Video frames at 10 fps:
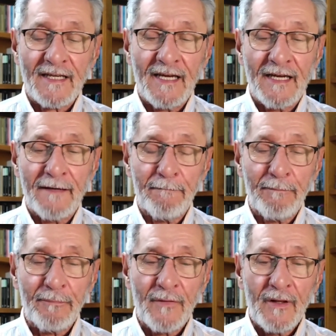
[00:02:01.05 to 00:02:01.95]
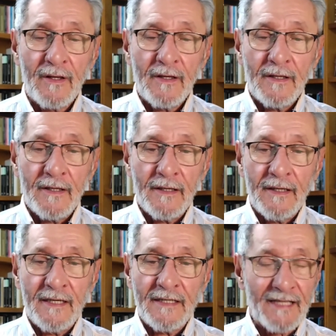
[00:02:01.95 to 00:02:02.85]
que
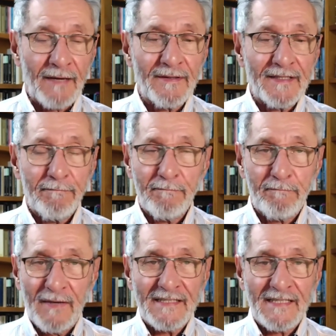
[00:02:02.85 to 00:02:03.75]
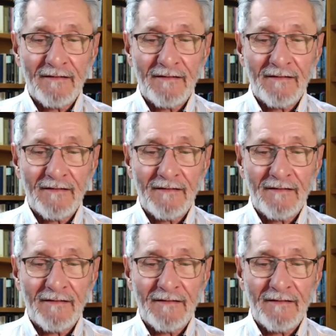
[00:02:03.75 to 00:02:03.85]
eh, estaban en plena